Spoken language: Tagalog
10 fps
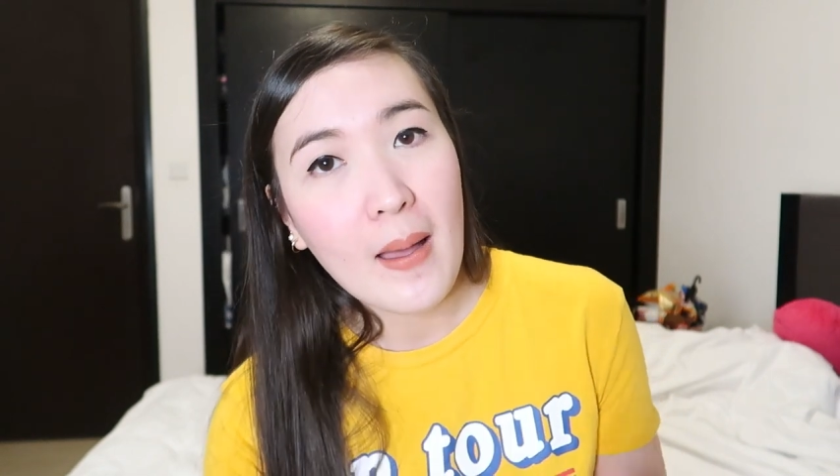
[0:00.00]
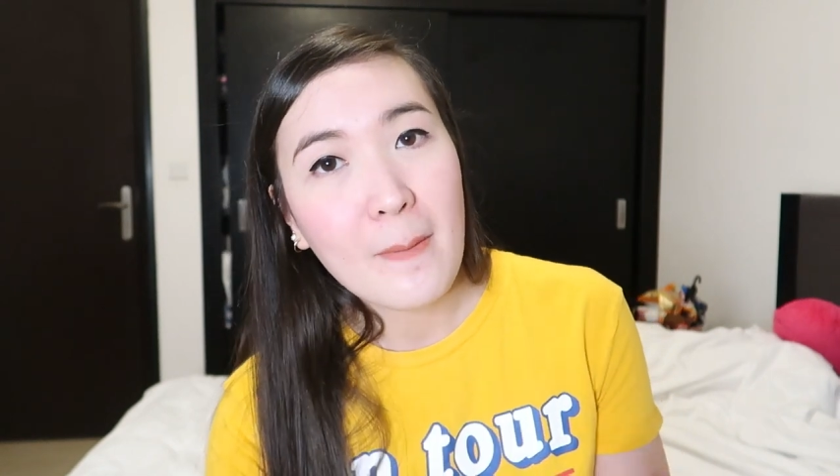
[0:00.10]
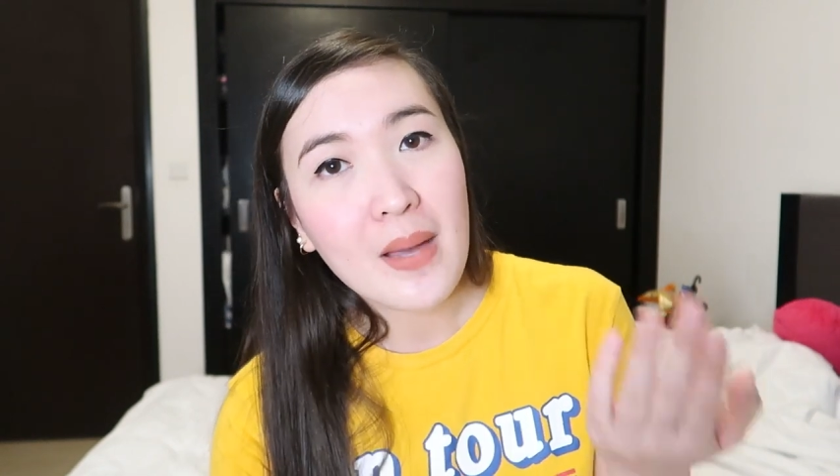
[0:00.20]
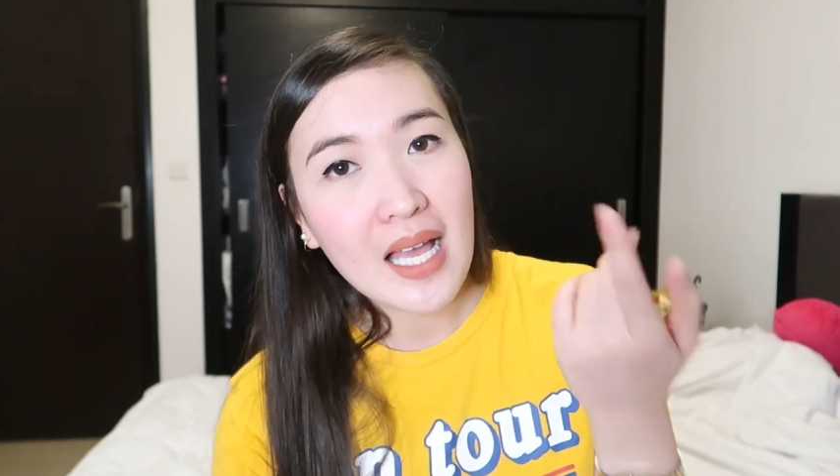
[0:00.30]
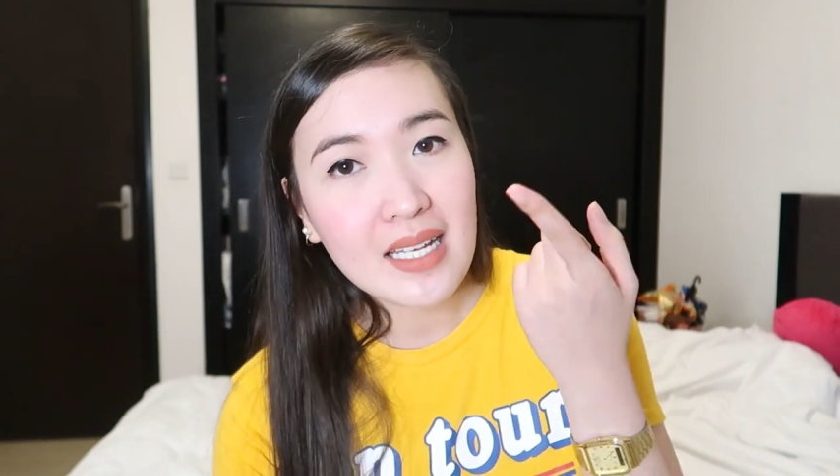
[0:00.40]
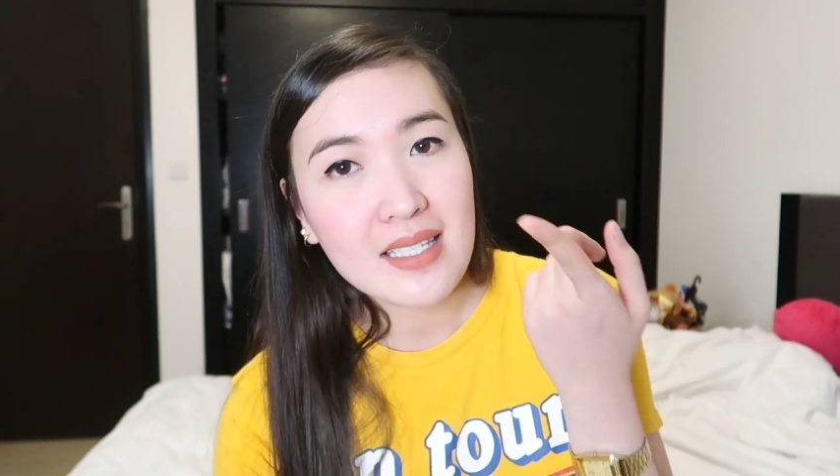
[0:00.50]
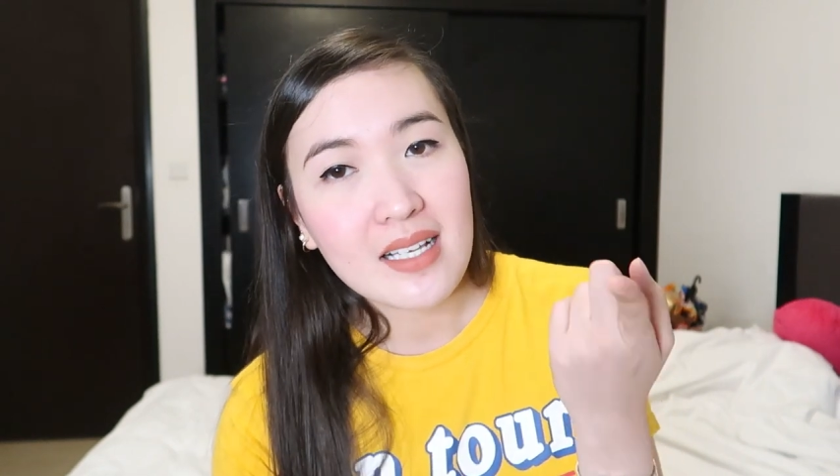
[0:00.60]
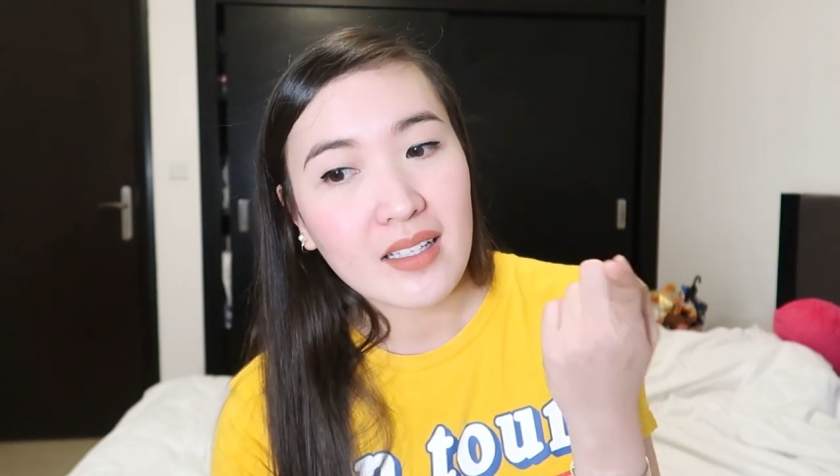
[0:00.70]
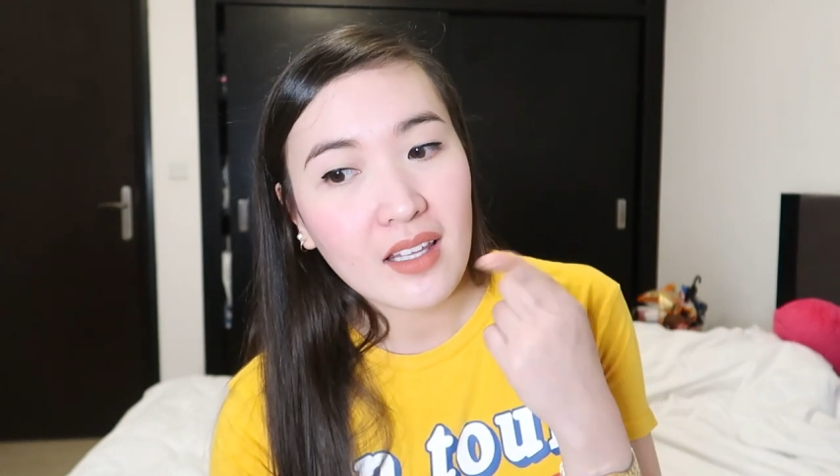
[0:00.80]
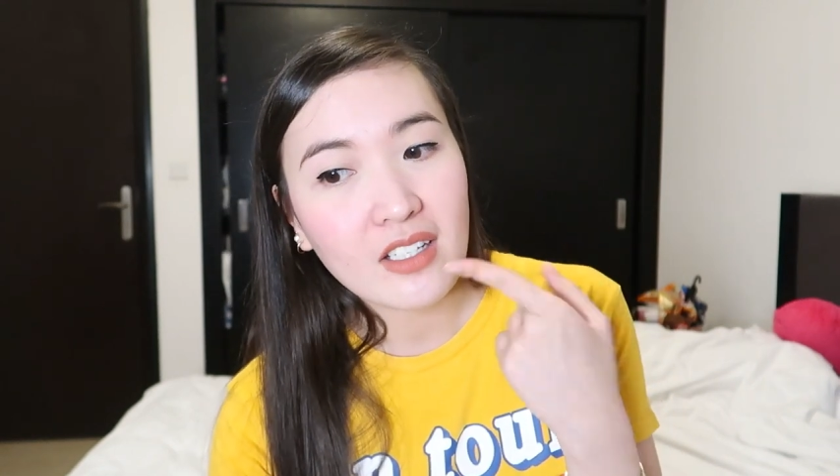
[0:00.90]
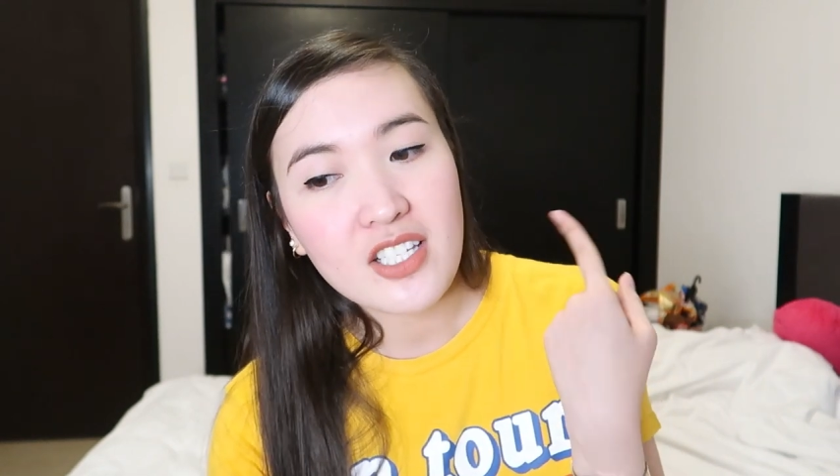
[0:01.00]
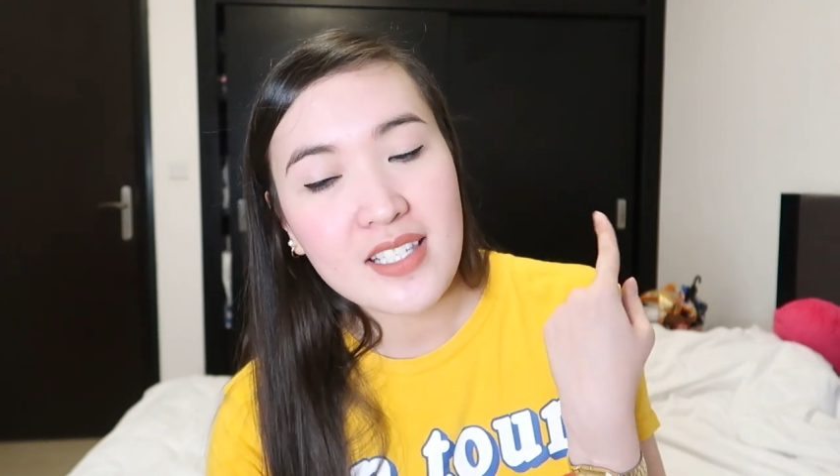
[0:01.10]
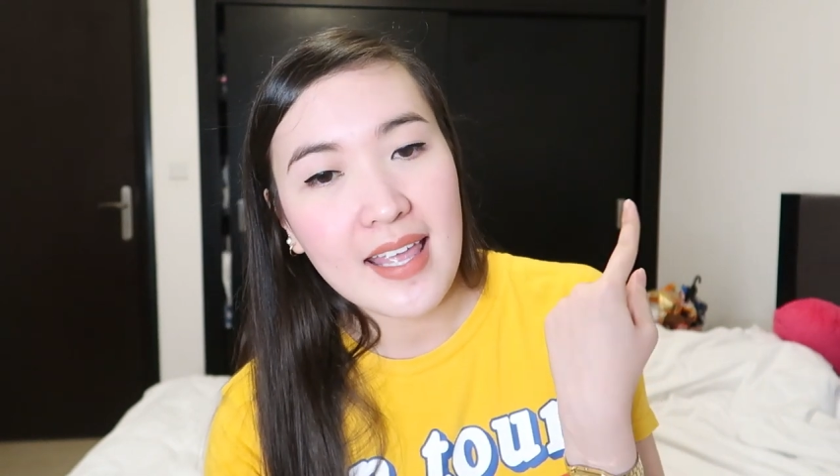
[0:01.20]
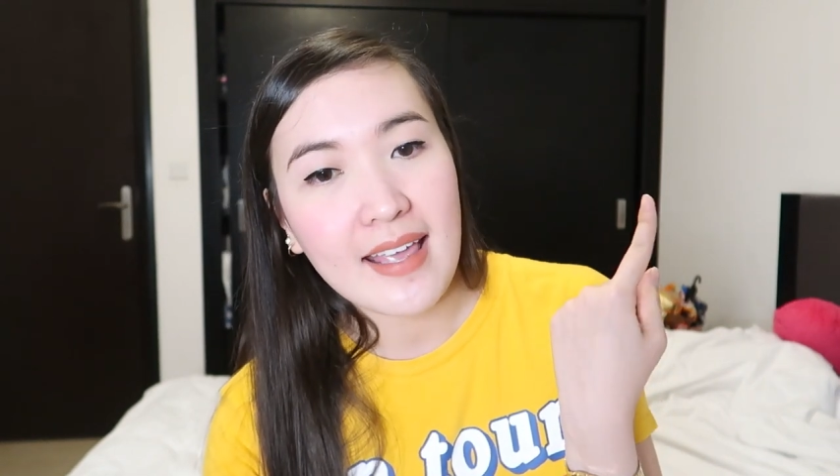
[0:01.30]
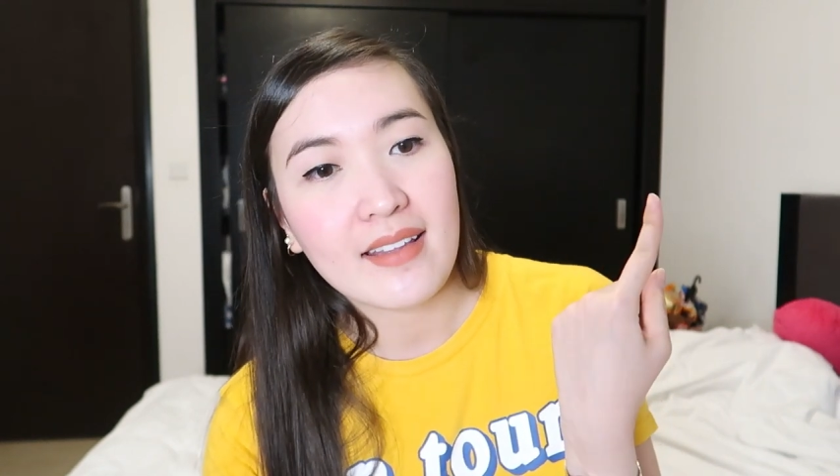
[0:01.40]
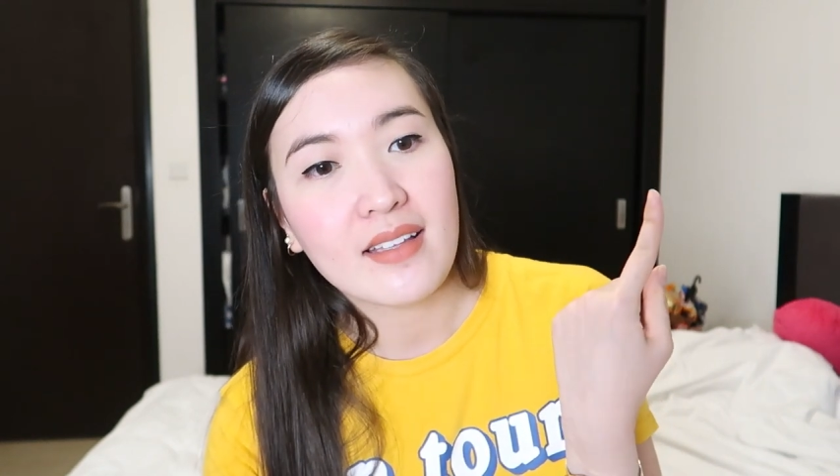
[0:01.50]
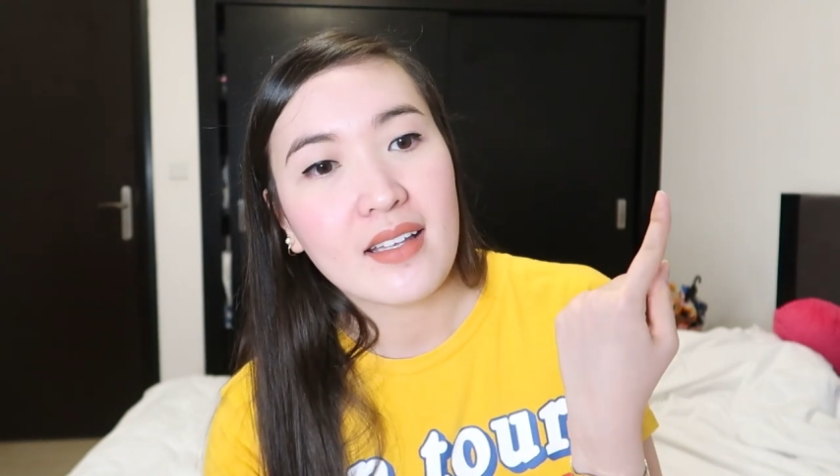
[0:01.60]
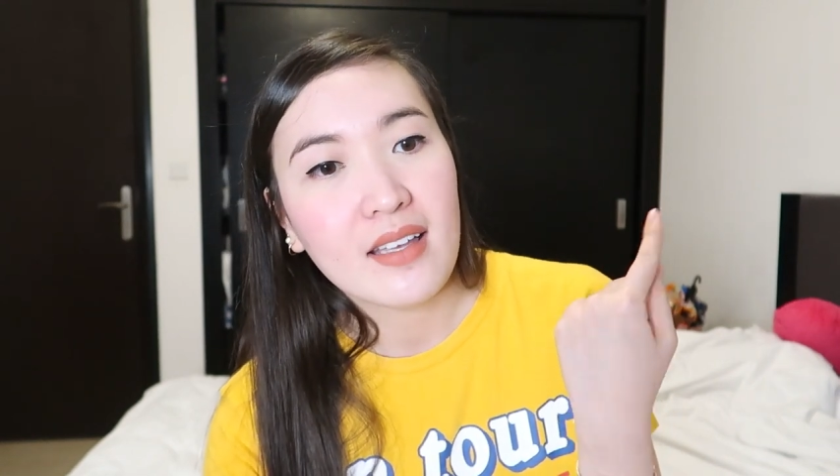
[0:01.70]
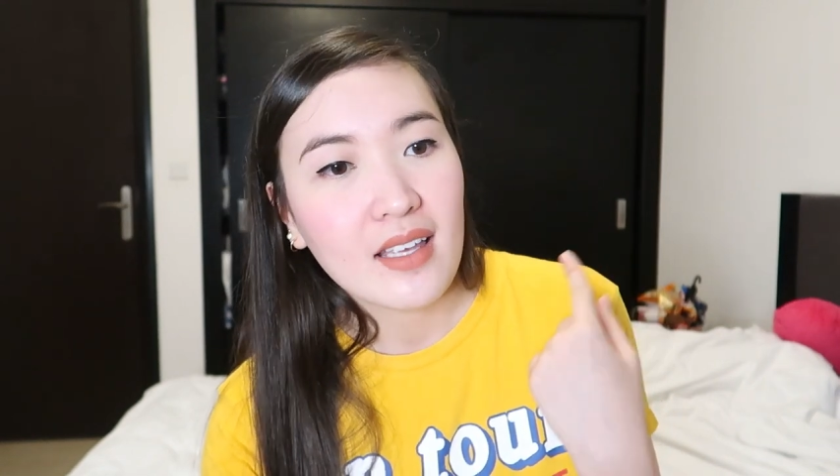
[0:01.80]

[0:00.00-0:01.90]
maalis ang tear stain.